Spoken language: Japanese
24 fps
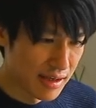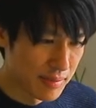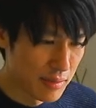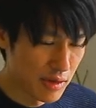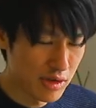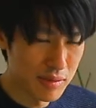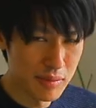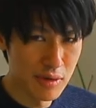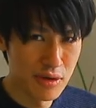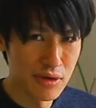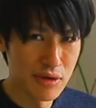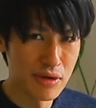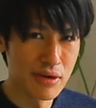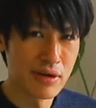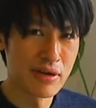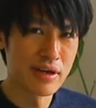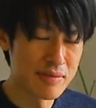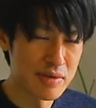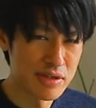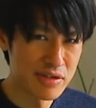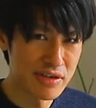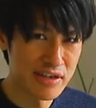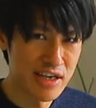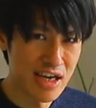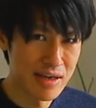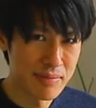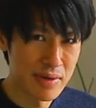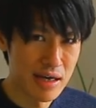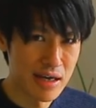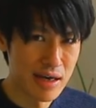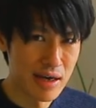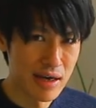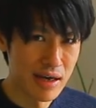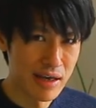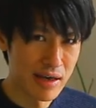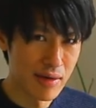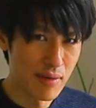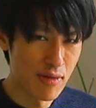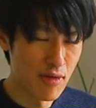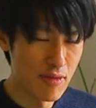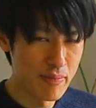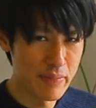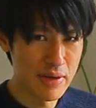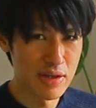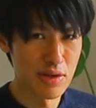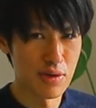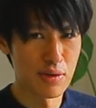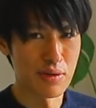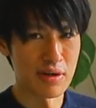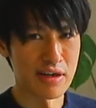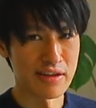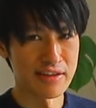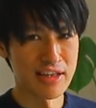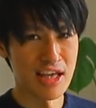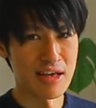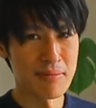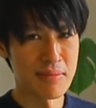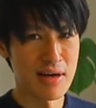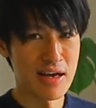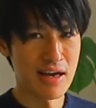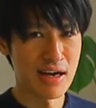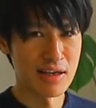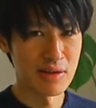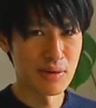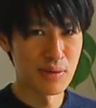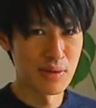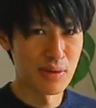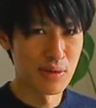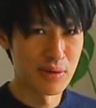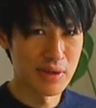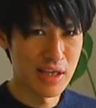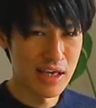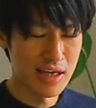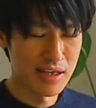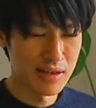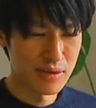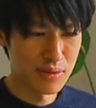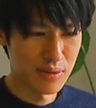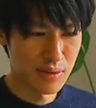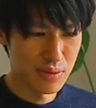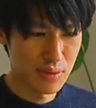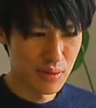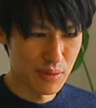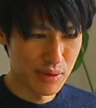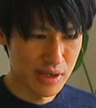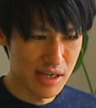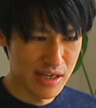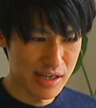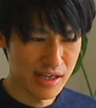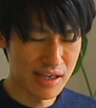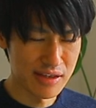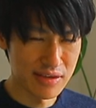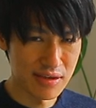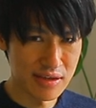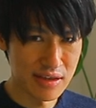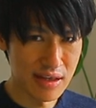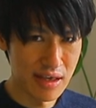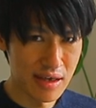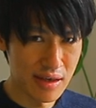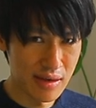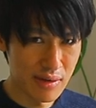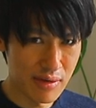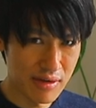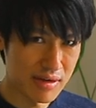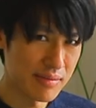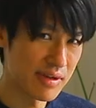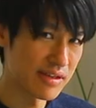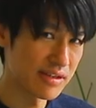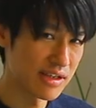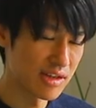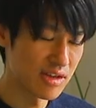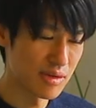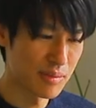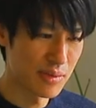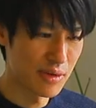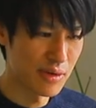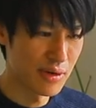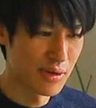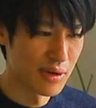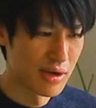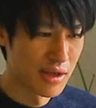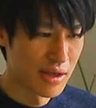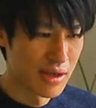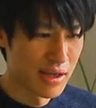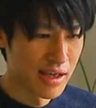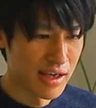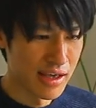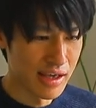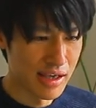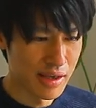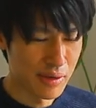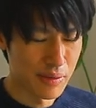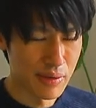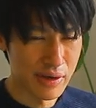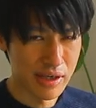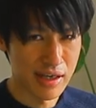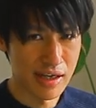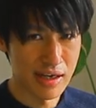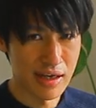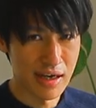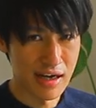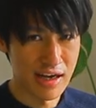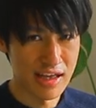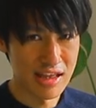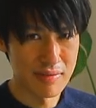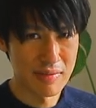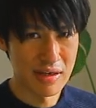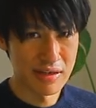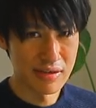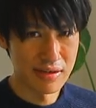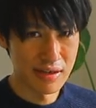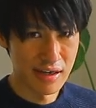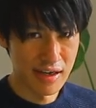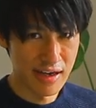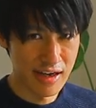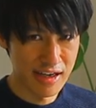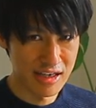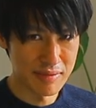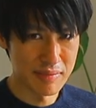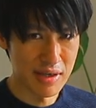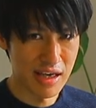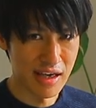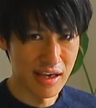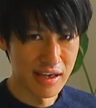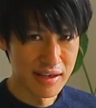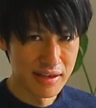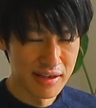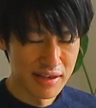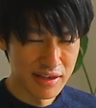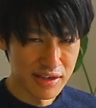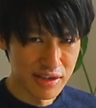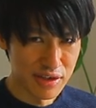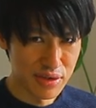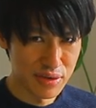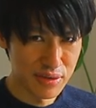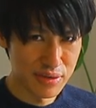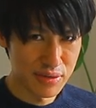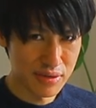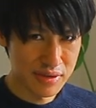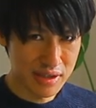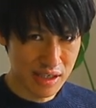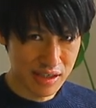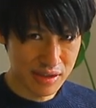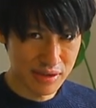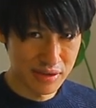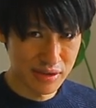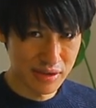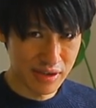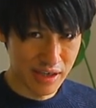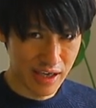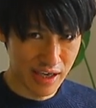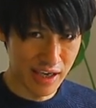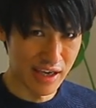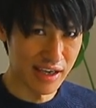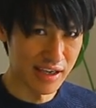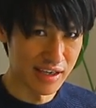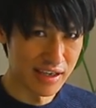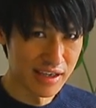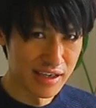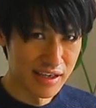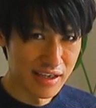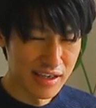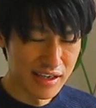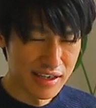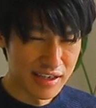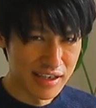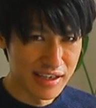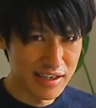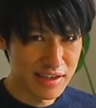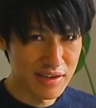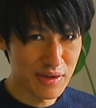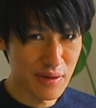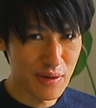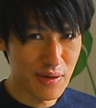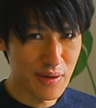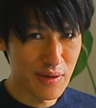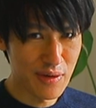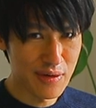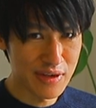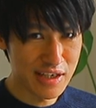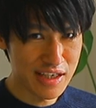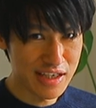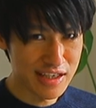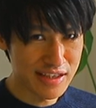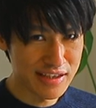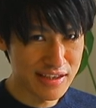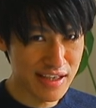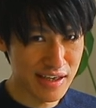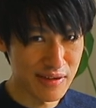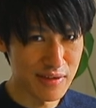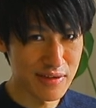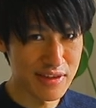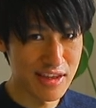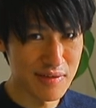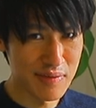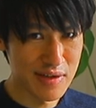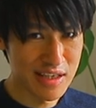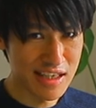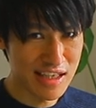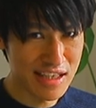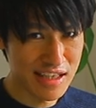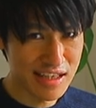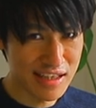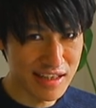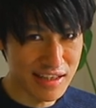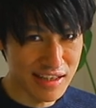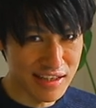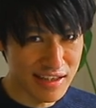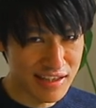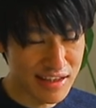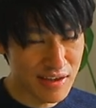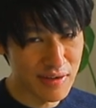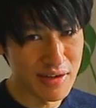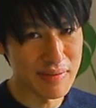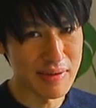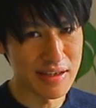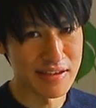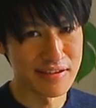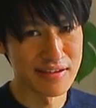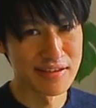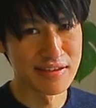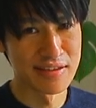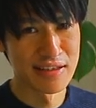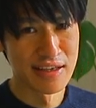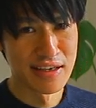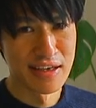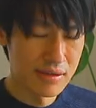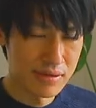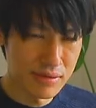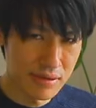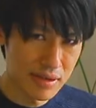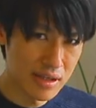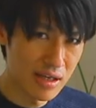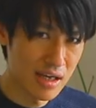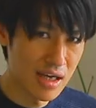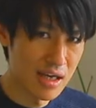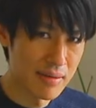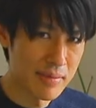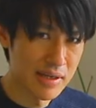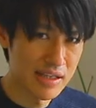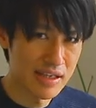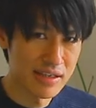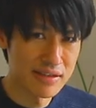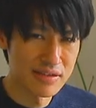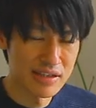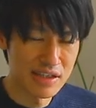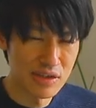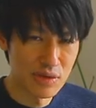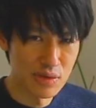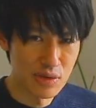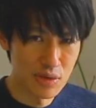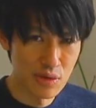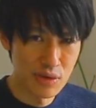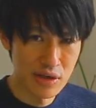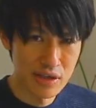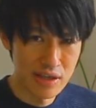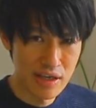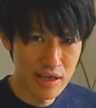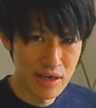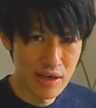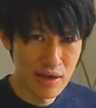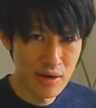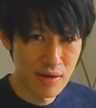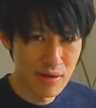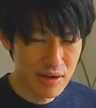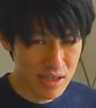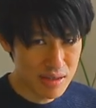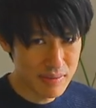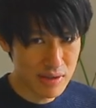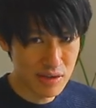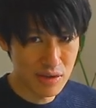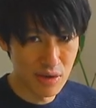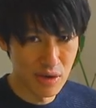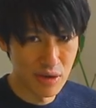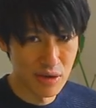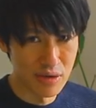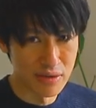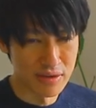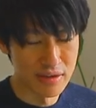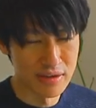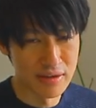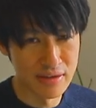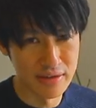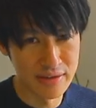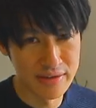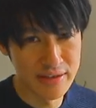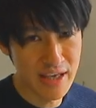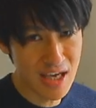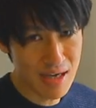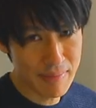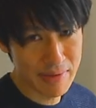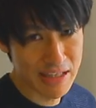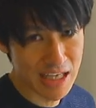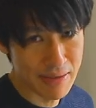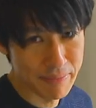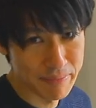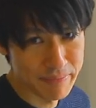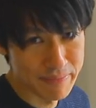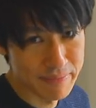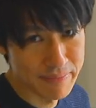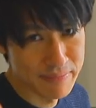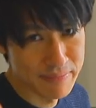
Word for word: 僕も鬼滅の刃、本編の方はですね、漫画の方で堂々完結しておりますけども、これから始まるアニメ、遊郭編、非常に楽しみにしております。それではまた次の動画でお会いしましょう。ではまた。